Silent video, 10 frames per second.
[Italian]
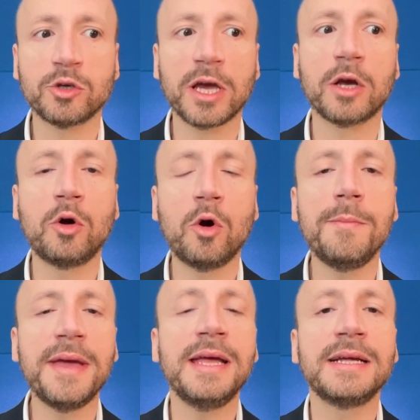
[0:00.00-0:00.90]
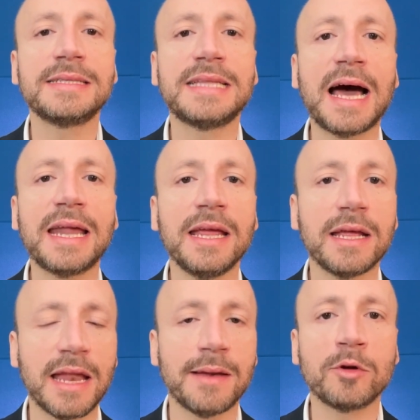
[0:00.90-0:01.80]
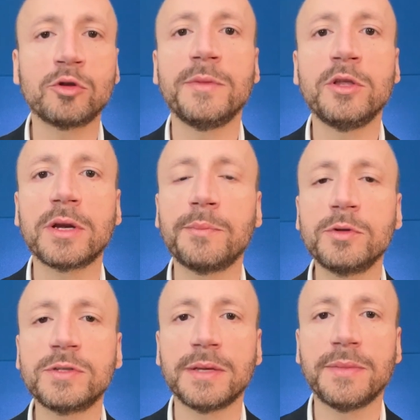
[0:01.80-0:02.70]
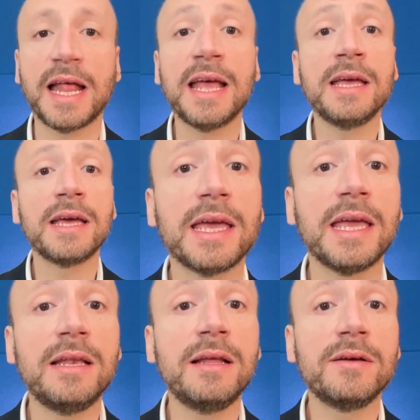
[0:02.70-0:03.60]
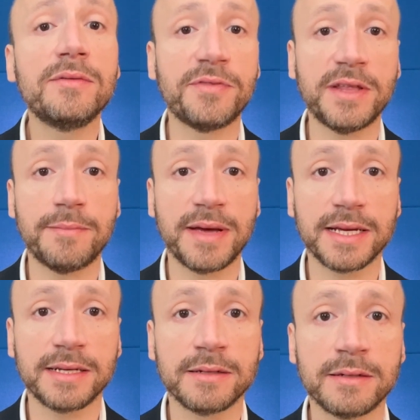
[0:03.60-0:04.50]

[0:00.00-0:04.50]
cioè come dare nel modo migliore possibile il feedback.